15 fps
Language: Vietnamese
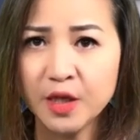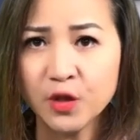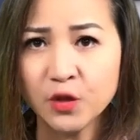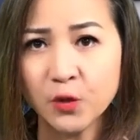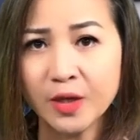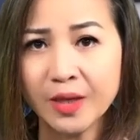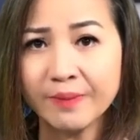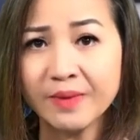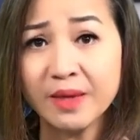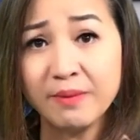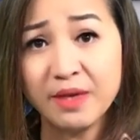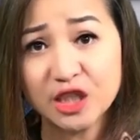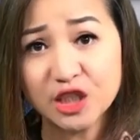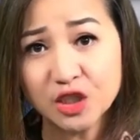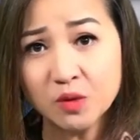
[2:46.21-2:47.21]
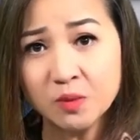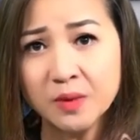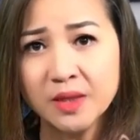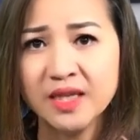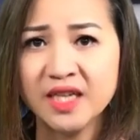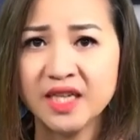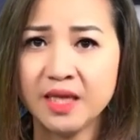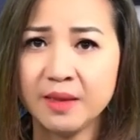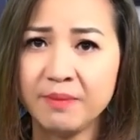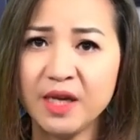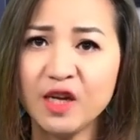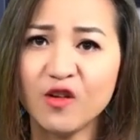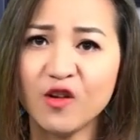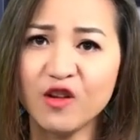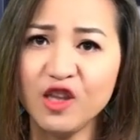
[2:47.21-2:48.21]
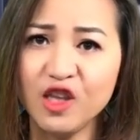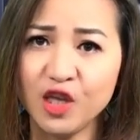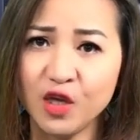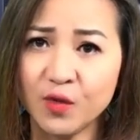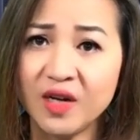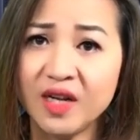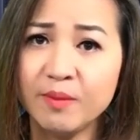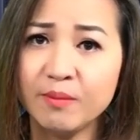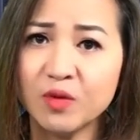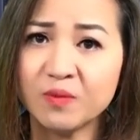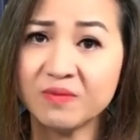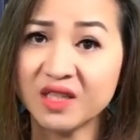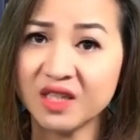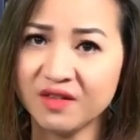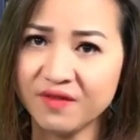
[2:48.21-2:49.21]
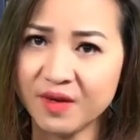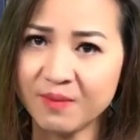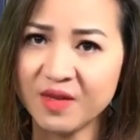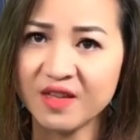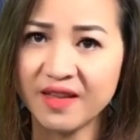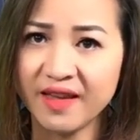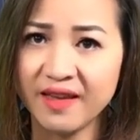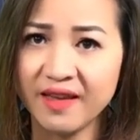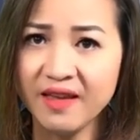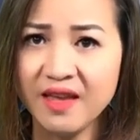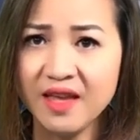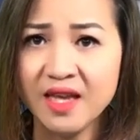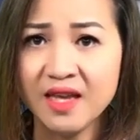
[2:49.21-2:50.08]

Tôi cảm thấy bị sốc khi biết có nhiều linh mục tử vong như thế,